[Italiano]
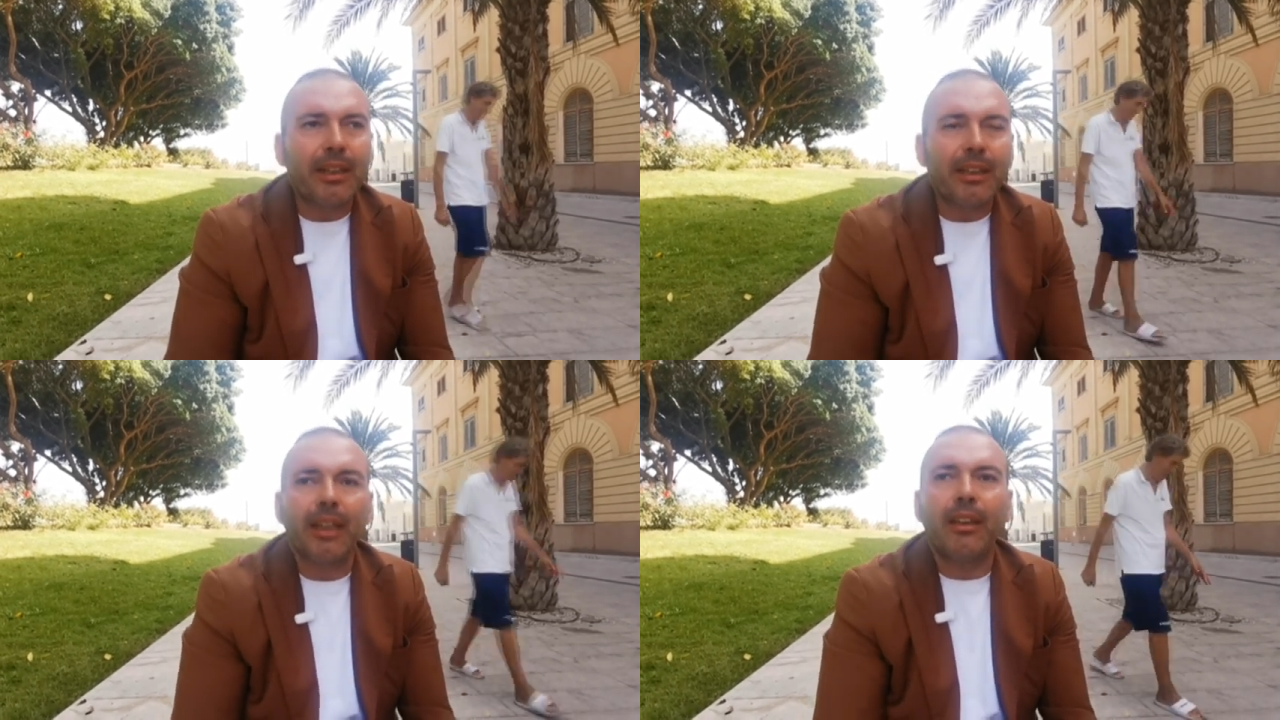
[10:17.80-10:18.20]

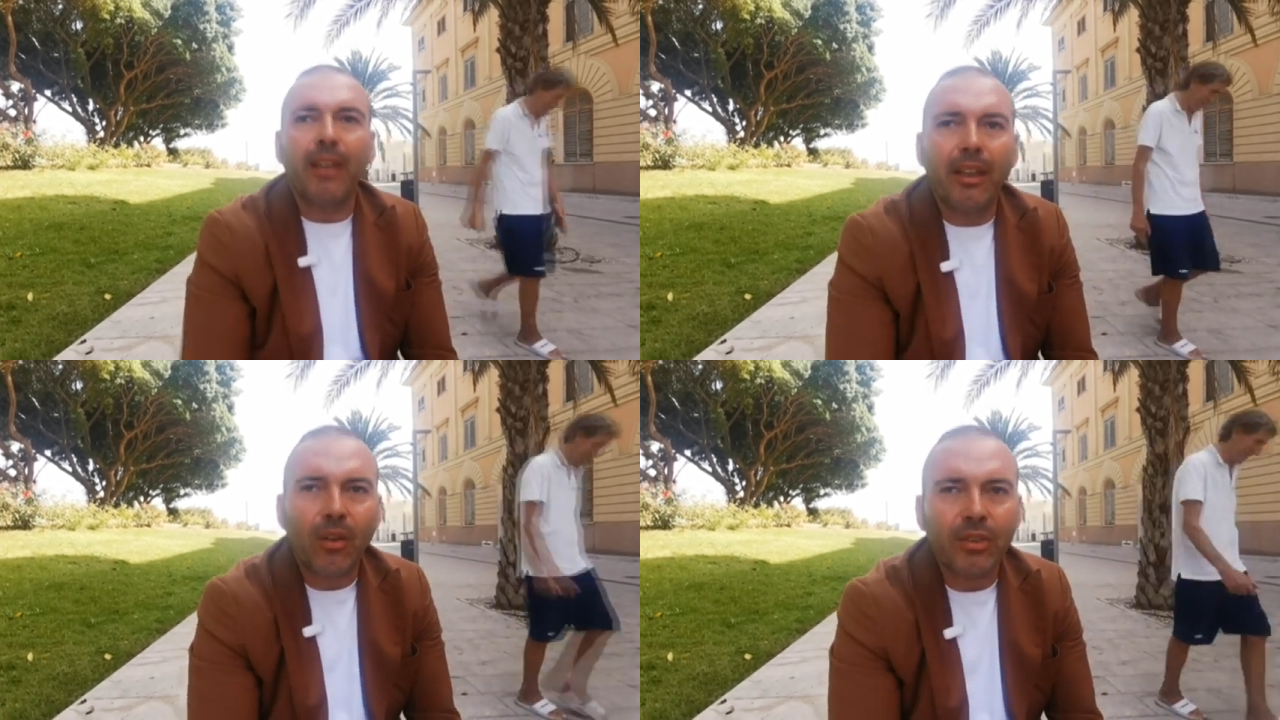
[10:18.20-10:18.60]
perché
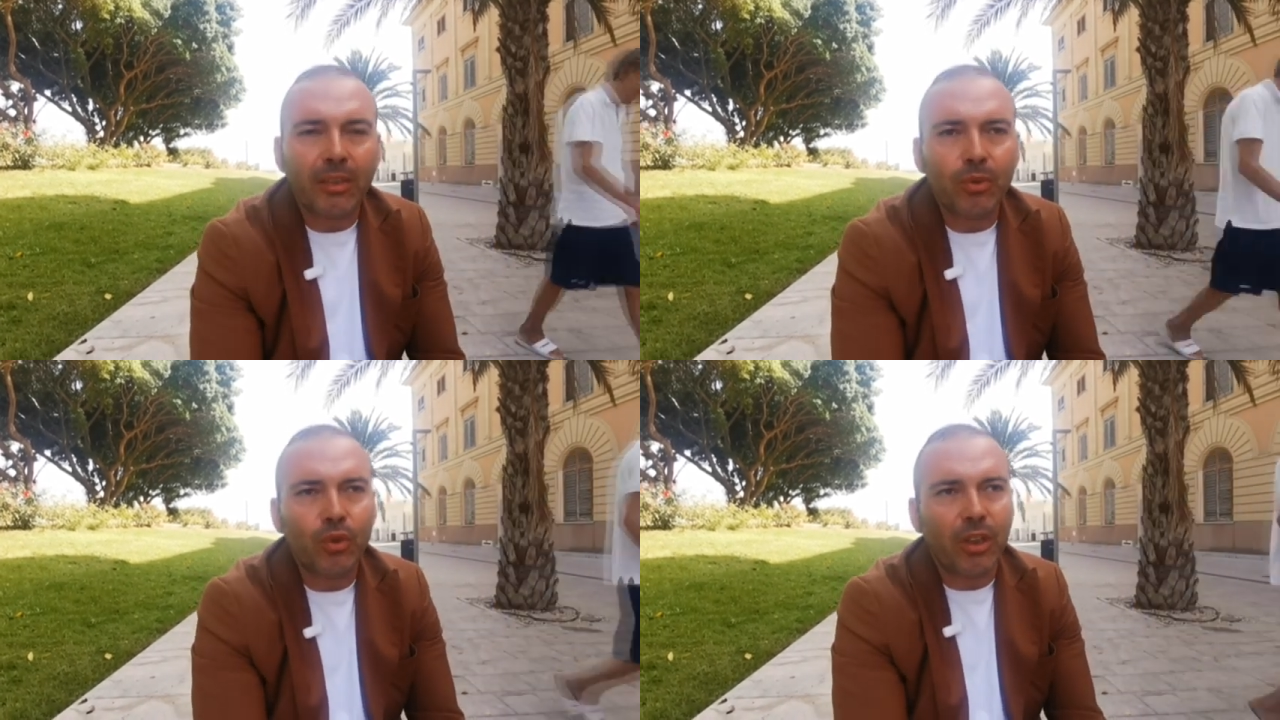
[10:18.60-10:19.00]
eh,
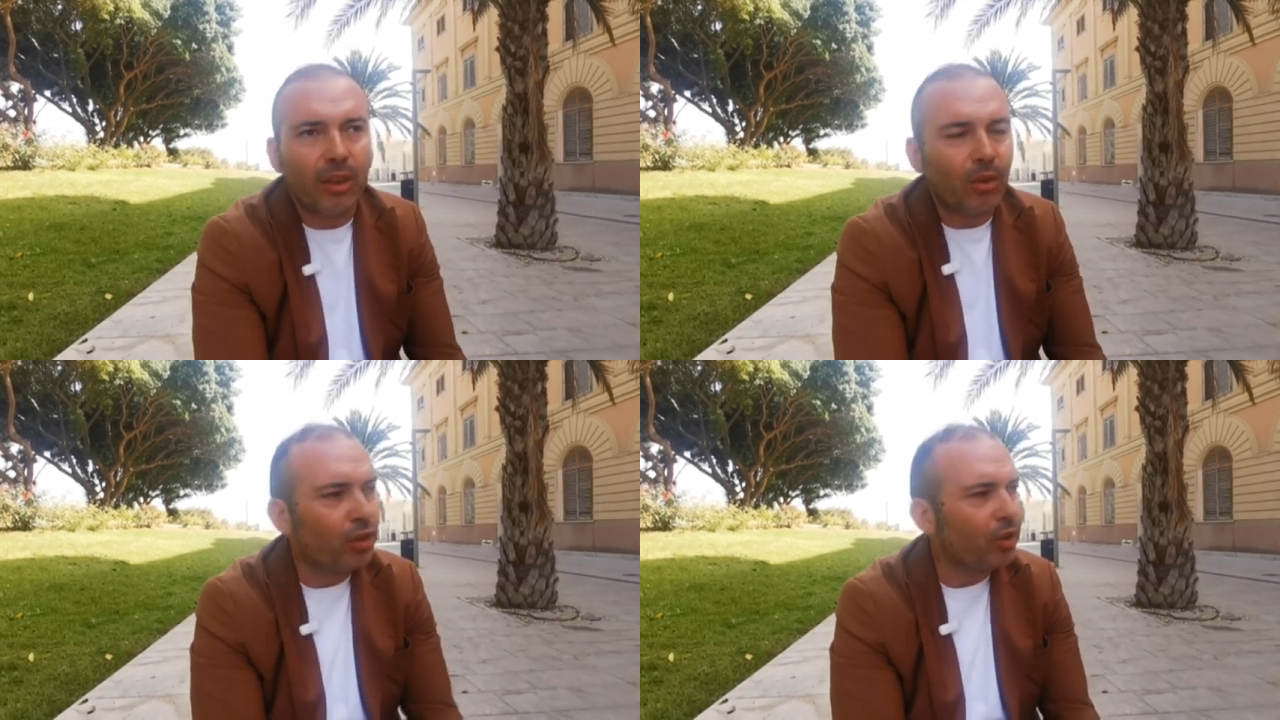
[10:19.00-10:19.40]
cosa
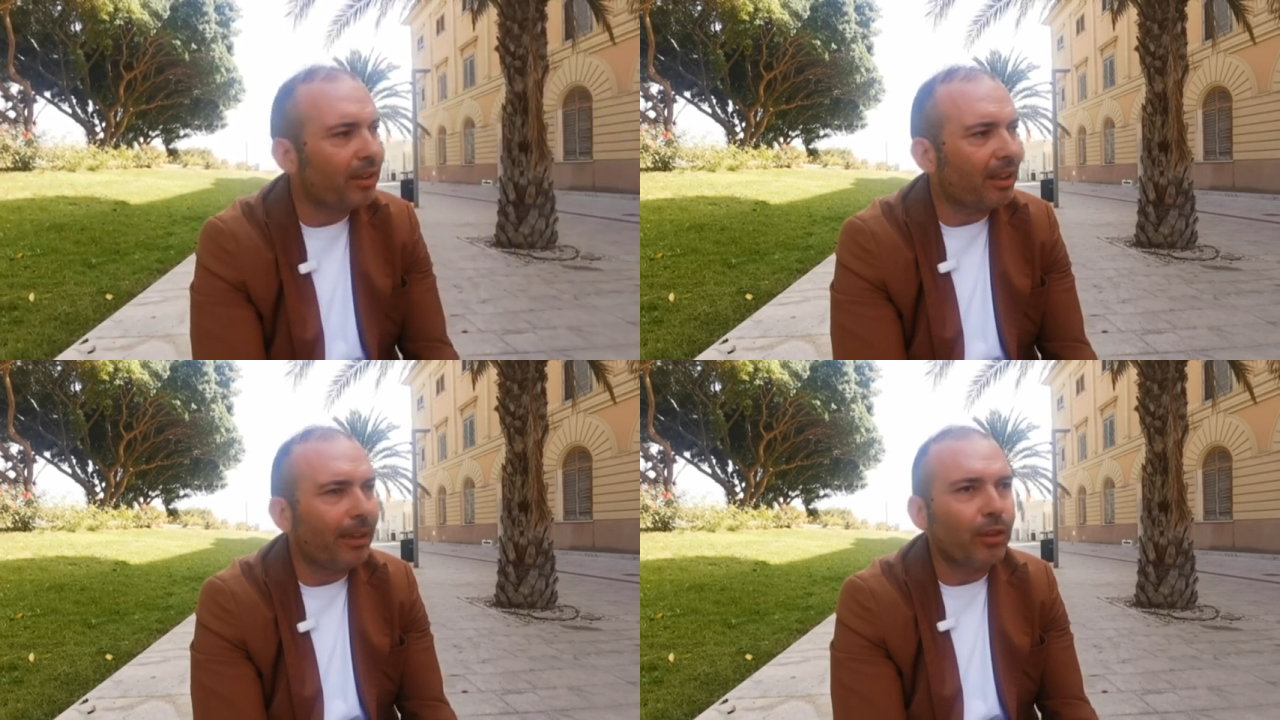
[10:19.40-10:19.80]
succede col
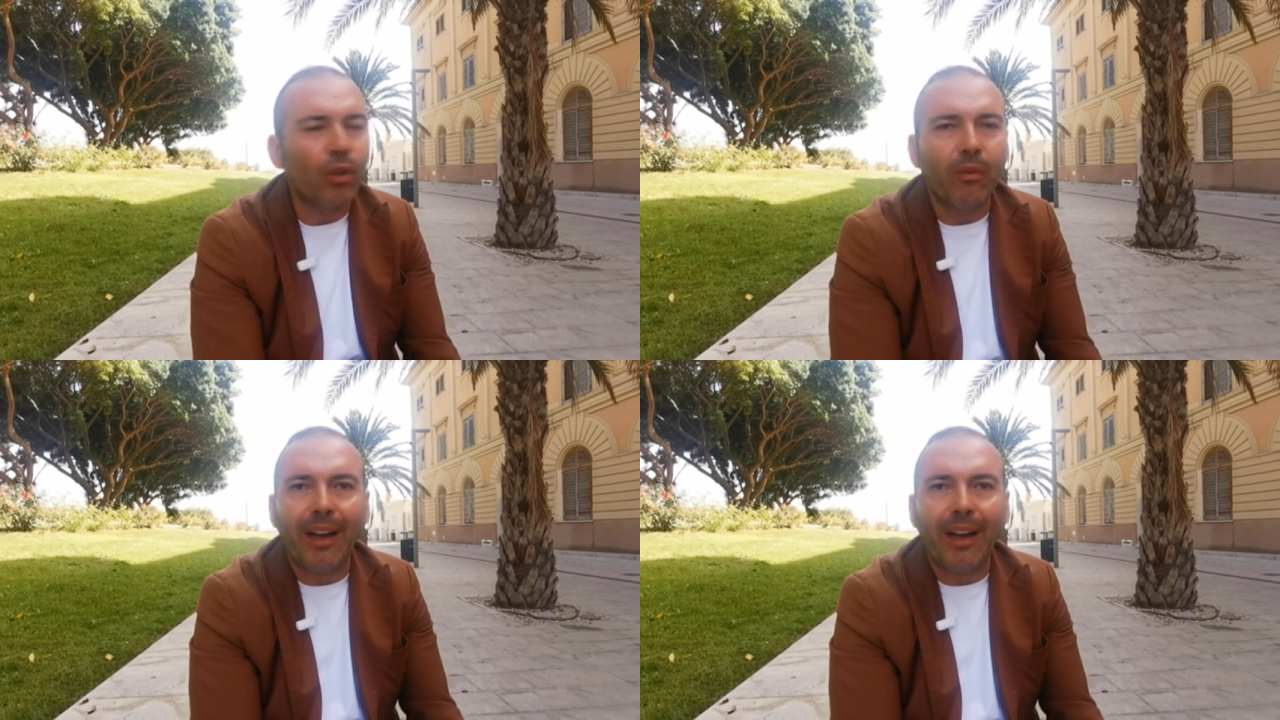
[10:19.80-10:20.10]
decentramento?